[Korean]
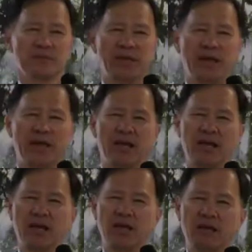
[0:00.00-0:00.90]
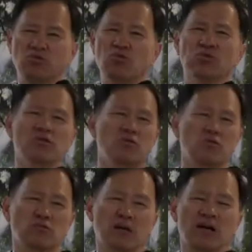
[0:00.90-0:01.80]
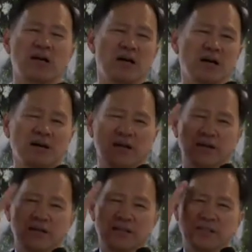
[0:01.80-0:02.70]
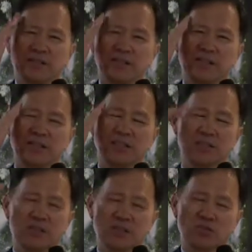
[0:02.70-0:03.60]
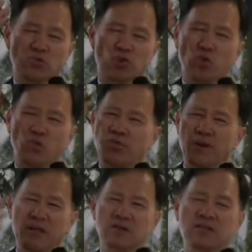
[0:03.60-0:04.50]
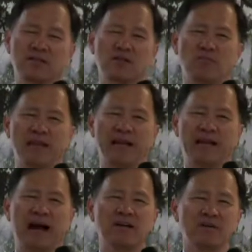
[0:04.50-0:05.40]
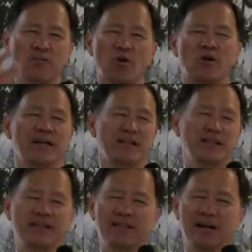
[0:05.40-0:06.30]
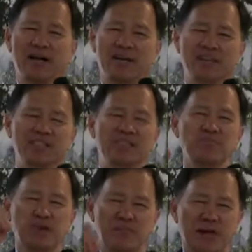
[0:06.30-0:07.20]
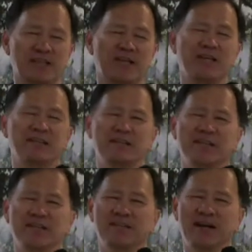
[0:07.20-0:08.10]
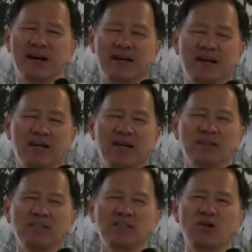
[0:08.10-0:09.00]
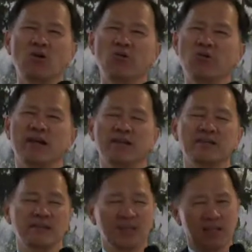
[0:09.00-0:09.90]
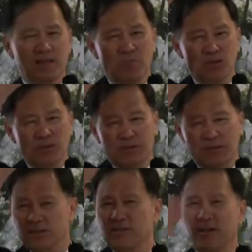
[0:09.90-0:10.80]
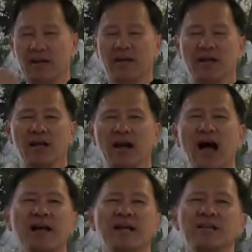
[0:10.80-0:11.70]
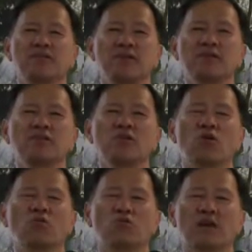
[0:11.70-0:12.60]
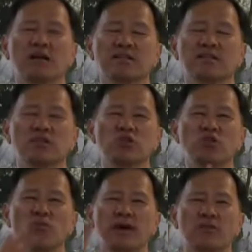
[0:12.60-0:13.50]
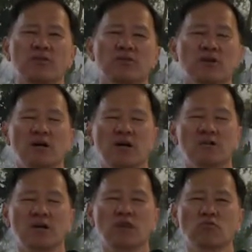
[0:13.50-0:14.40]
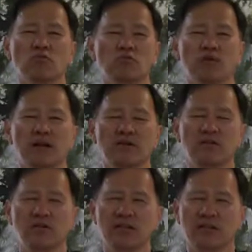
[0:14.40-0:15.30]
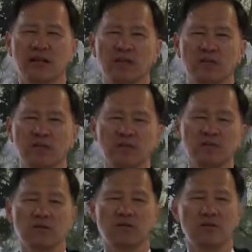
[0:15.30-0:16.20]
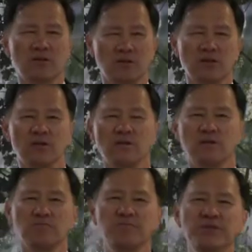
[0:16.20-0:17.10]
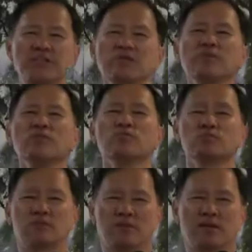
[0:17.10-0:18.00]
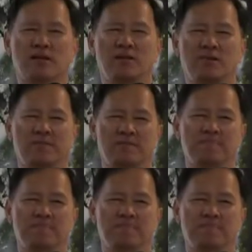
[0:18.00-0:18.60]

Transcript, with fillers: 계속 그거로다가 이 교육받았기 때문에 약을 먹어야 된다. 침을 맞아야지 된다. 이런 거에는 이게 머리에 되는데 하나님의 능력으로다가 치료받았다고 그러는 거에 대해서는 믿음이 없으니까요.